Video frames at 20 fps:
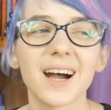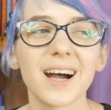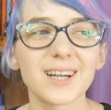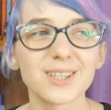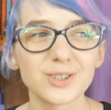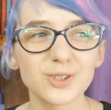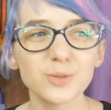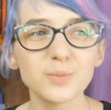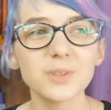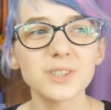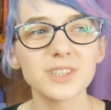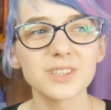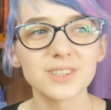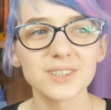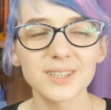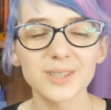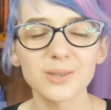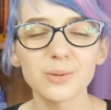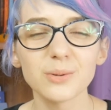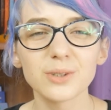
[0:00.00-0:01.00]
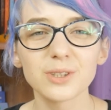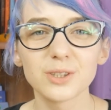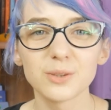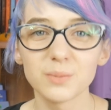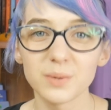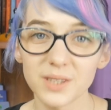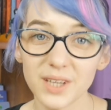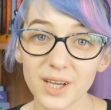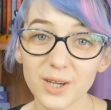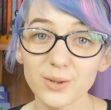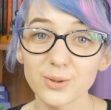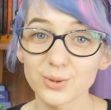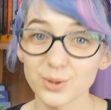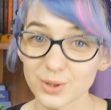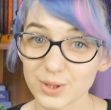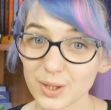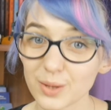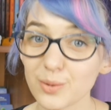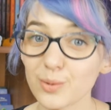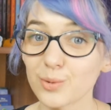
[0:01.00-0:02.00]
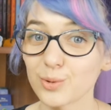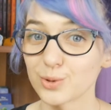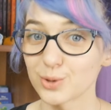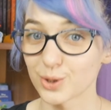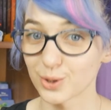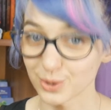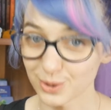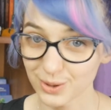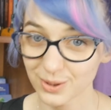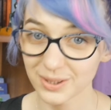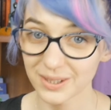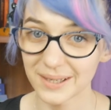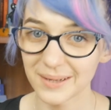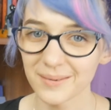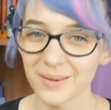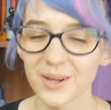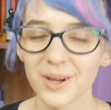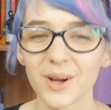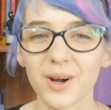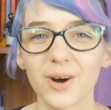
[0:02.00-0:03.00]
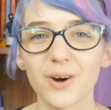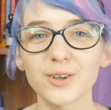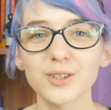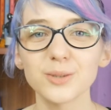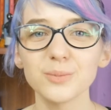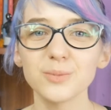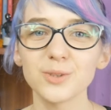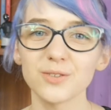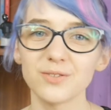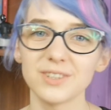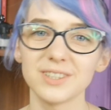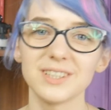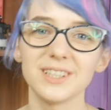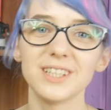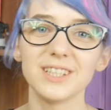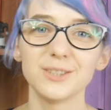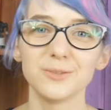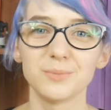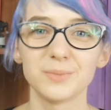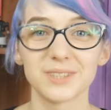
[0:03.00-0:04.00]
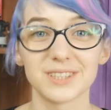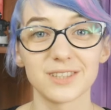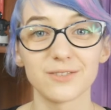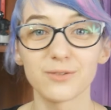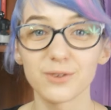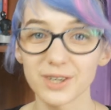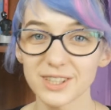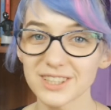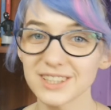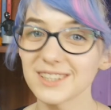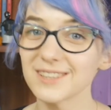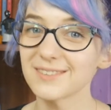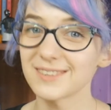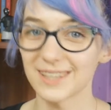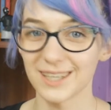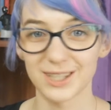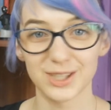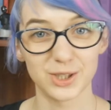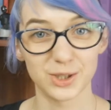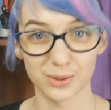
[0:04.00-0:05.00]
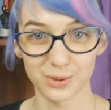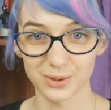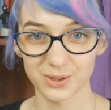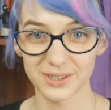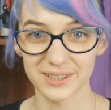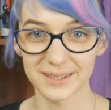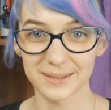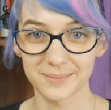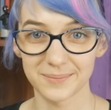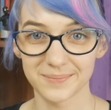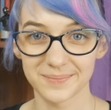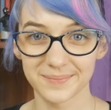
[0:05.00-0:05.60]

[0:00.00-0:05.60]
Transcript: A co by się stało, gdyby jajko zostało uszkodzone? O tym dowiedzieliśmy się właśnie w tej książce.